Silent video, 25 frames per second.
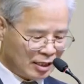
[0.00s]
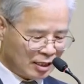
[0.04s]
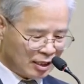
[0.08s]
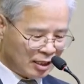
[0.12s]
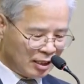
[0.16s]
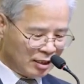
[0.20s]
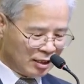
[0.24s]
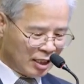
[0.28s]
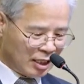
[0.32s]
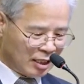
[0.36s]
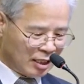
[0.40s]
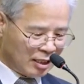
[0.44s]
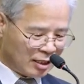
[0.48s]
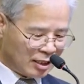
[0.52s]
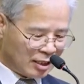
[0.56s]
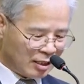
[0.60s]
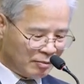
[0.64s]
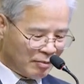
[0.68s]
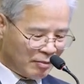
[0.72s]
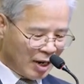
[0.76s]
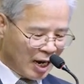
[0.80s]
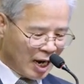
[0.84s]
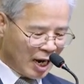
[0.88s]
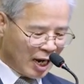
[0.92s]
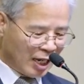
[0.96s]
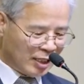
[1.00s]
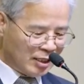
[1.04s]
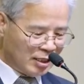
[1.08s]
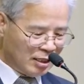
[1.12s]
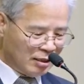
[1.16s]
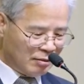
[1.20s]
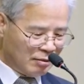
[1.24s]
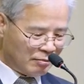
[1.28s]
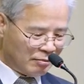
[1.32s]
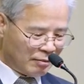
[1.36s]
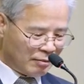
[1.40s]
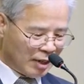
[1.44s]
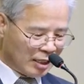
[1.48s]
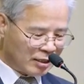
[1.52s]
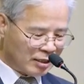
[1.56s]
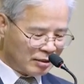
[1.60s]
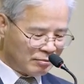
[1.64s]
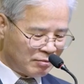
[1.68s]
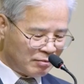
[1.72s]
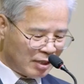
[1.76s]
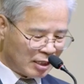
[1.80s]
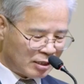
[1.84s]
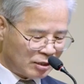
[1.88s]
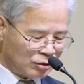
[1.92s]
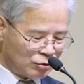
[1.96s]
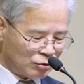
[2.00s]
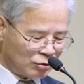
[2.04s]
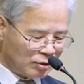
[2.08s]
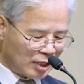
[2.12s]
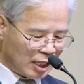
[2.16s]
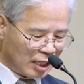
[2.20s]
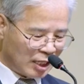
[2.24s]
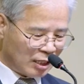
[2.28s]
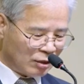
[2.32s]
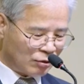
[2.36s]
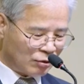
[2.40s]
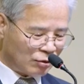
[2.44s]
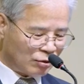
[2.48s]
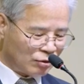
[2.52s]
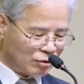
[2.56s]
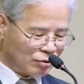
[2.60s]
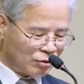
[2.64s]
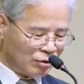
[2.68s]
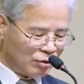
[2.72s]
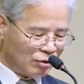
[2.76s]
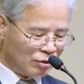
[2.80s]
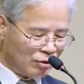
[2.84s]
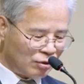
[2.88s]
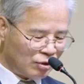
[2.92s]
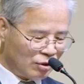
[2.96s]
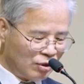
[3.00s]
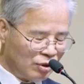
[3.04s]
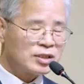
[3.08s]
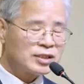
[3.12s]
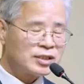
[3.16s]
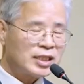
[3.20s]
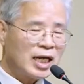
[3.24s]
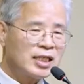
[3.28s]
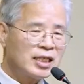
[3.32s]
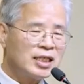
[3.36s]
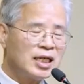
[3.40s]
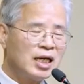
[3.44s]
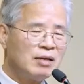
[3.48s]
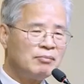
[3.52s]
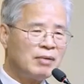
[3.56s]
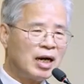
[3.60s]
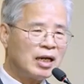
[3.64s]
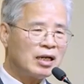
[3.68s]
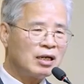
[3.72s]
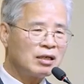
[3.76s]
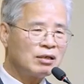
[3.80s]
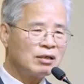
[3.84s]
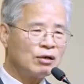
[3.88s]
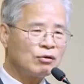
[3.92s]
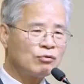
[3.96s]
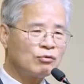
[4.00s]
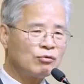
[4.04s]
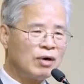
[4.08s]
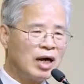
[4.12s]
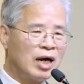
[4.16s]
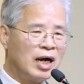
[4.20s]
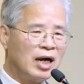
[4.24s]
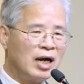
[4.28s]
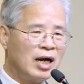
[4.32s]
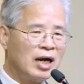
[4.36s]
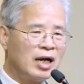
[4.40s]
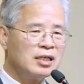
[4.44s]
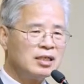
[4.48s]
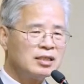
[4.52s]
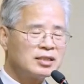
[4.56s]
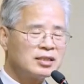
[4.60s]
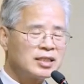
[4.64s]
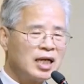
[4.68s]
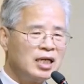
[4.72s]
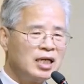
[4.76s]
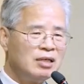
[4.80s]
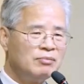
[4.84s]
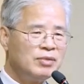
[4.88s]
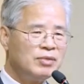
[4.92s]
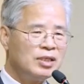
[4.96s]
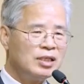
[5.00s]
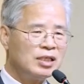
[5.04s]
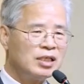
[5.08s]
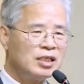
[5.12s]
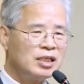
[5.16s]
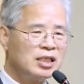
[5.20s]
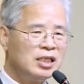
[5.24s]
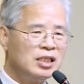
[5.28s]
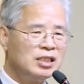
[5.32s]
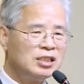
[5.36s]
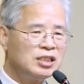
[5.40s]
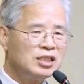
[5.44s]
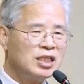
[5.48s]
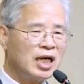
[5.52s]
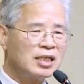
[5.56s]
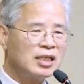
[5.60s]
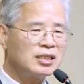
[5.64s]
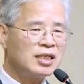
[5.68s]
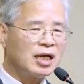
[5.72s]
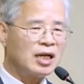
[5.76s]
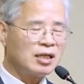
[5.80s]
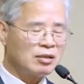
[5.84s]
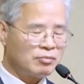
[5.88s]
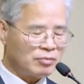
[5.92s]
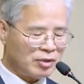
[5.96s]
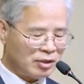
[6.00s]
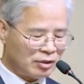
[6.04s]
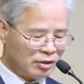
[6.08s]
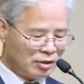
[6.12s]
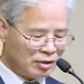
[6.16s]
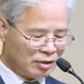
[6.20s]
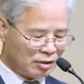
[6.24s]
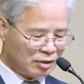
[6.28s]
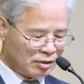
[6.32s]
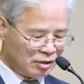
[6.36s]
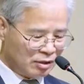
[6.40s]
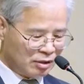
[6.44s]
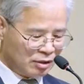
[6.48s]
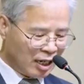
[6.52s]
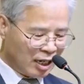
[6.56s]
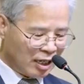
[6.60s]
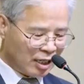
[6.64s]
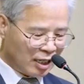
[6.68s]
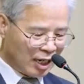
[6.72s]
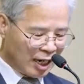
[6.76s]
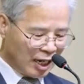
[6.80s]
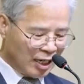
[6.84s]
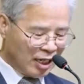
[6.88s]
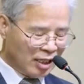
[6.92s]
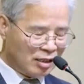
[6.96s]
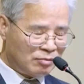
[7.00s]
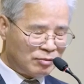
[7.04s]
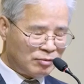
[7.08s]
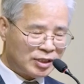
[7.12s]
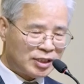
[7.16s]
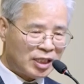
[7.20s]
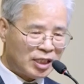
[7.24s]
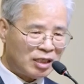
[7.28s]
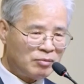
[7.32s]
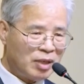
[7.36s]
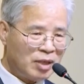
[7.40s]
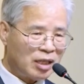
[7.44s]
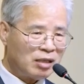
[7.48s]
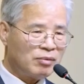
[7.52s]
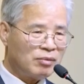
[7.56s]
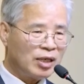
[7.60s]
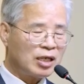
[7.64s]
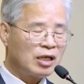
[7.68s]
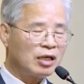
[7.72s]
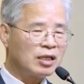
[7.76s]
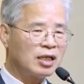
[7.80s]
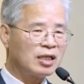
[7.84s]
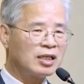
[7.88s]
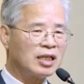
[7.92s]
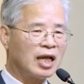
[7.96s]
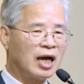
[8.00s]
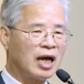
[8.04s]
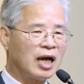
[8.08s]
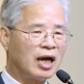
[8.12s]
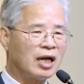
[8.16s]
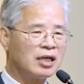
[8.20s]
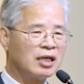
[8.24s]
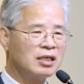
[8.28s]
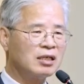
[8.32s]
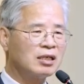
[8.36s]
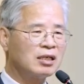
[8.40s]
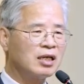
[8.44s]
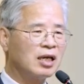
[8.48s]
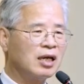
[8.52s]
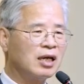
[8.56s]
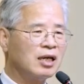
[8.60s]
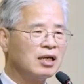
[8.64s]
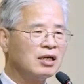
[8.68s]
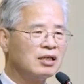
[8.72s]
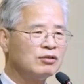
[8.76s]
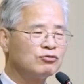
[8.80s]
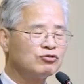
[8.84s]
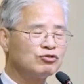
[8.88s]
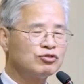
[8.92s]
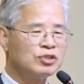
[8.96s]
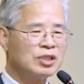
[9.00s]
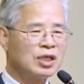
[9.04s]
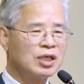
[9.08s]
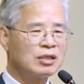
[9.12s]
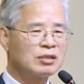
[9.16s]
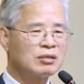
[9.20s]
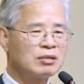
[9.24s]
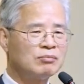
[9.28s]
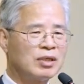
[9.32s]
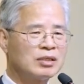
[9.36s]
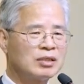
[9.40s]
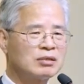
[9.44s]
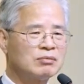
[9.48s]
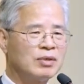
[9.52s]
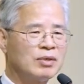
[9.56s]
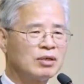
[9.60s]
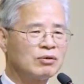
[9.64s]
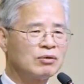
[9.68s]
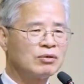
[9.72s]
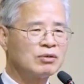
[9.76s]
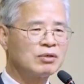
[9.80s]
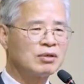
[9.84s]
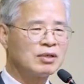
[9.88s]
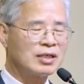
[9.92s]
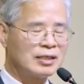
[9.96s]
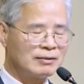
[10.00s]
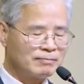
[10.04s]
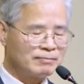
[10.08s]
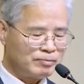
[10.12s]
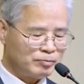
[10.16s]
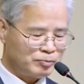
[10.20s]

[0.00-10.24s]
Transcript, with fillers: 그런데 그렇게 많이 많은 말을 쏟아내고도 자기가 말한 것과 삶이 일치하지 않으면 하나님의 책망을 받게 된다. 이렇게 주님께서 말씀하고 있어요.